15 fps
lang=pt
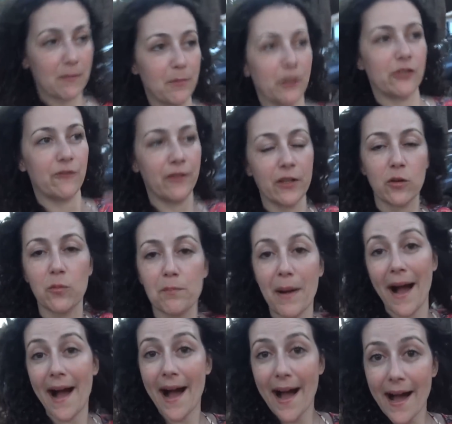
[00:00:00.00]
pode vir com
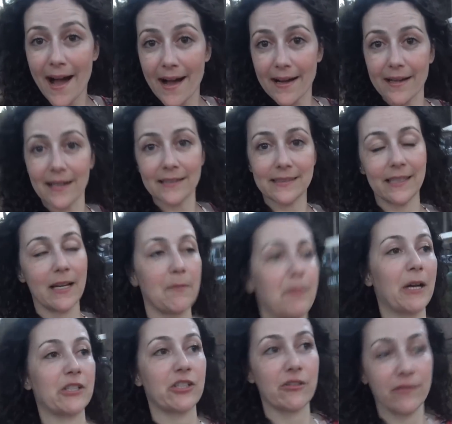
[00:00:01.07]
barraca, tem a
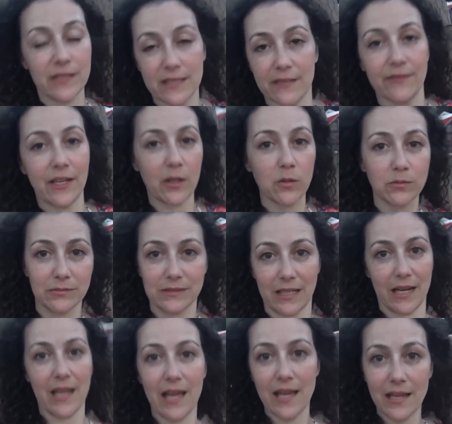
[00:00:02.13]
parte que você vem com
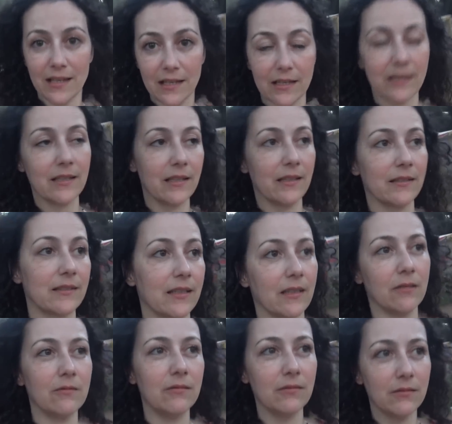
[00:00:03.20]
trailer,
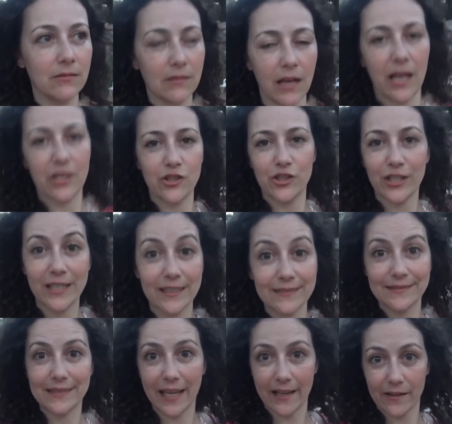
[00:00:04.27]
então é
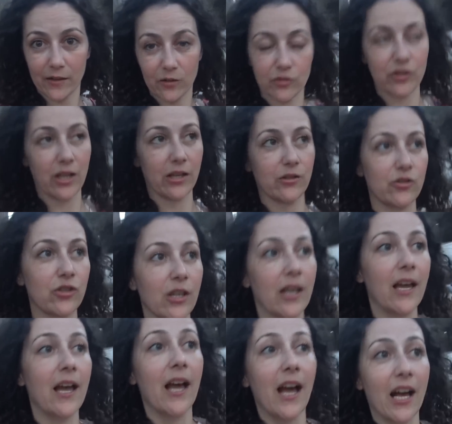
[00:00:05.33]
gigantesco, gente.
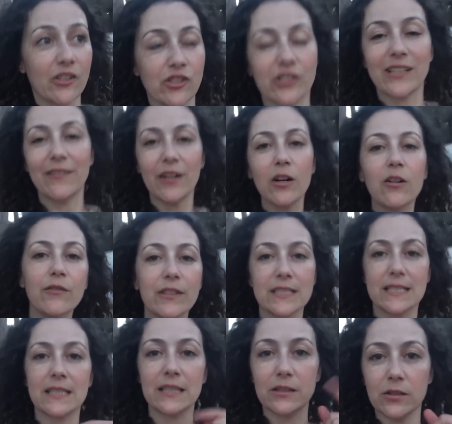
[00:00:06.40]
A gente estava
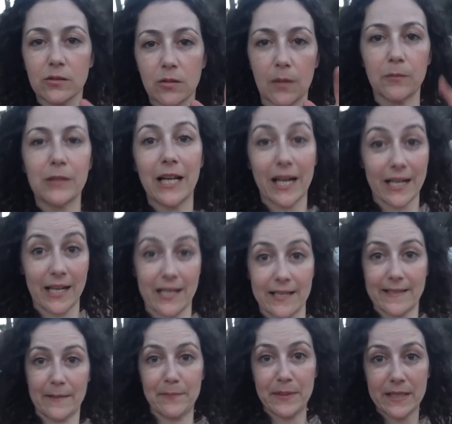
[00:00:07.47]
conversando com a mulher na
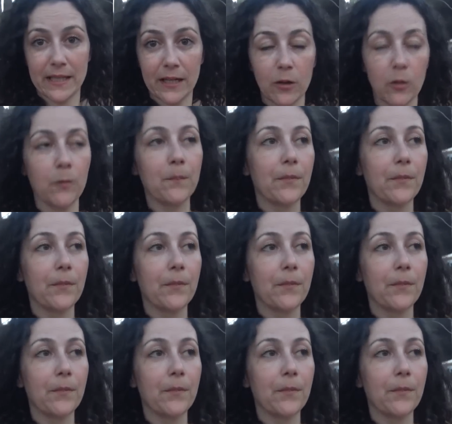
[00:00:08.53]
recepção